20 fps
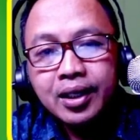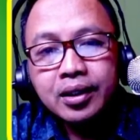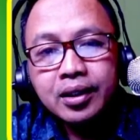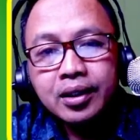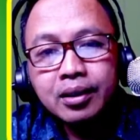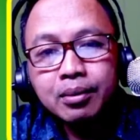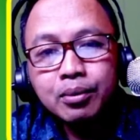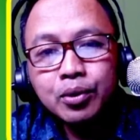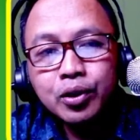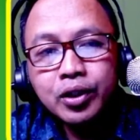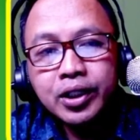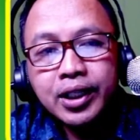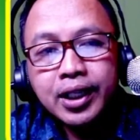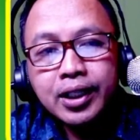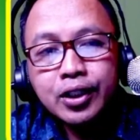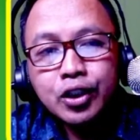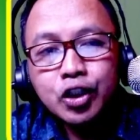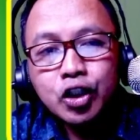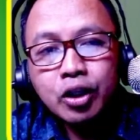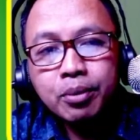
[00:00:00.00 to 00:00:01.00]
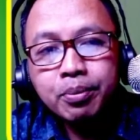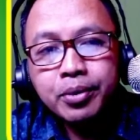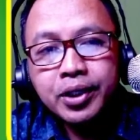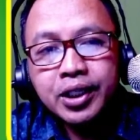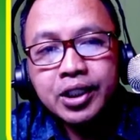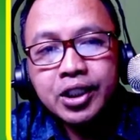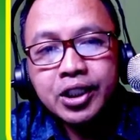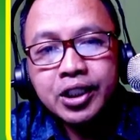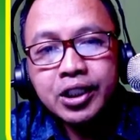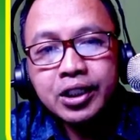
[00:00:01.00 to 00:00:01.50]
kemudian job
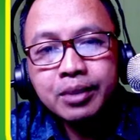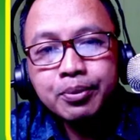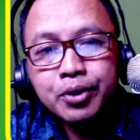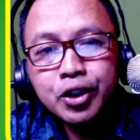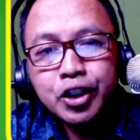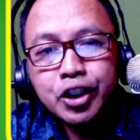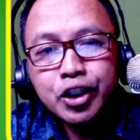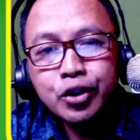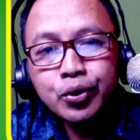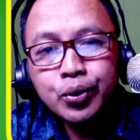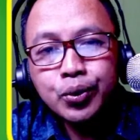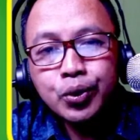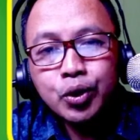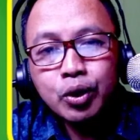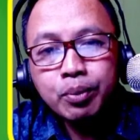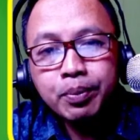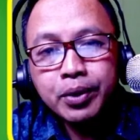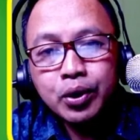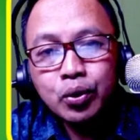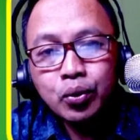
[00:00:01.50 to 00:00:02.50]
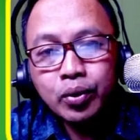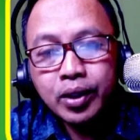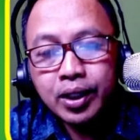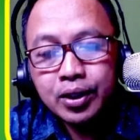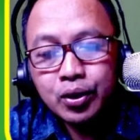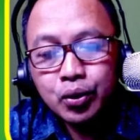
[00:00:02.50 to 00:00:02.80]
description untuk petugas